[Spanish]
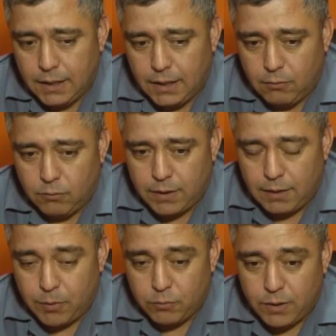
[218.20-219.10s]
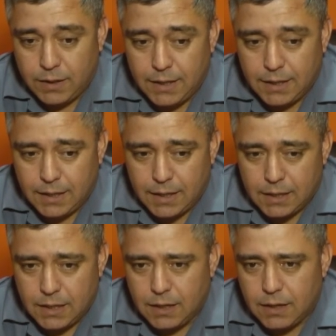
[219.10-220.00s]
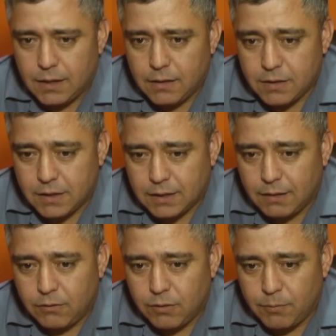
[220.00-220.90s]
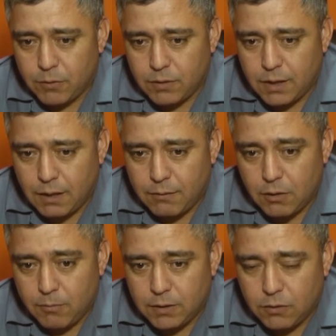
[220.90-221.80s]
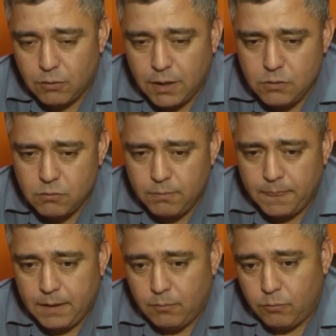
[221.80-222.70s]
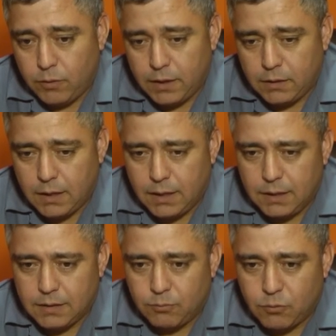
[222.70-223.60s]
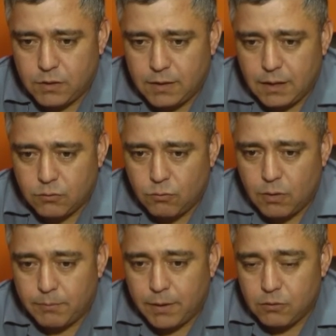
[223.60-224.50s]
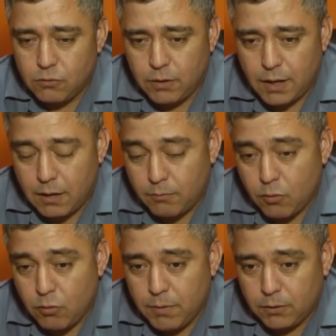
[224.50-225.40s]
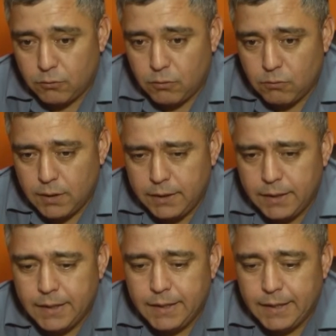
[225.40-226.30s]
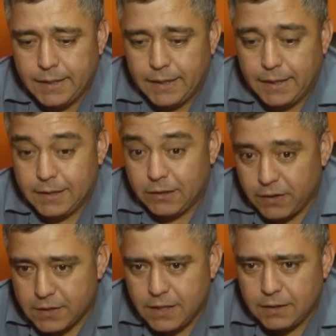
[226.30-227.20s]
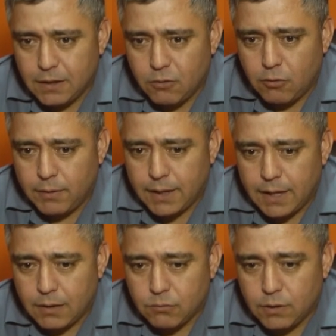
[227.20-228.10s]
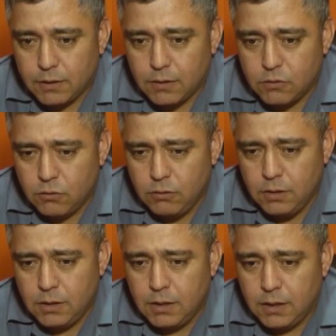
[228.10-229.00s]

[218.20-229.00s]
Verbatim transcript: Eh, una de las personas indica que eh, se trataba de una persona que había cometido el hecho, por ende se procede a su aprehensión a pocos metros del lugar. Eh, se resiste el joven a, a su detención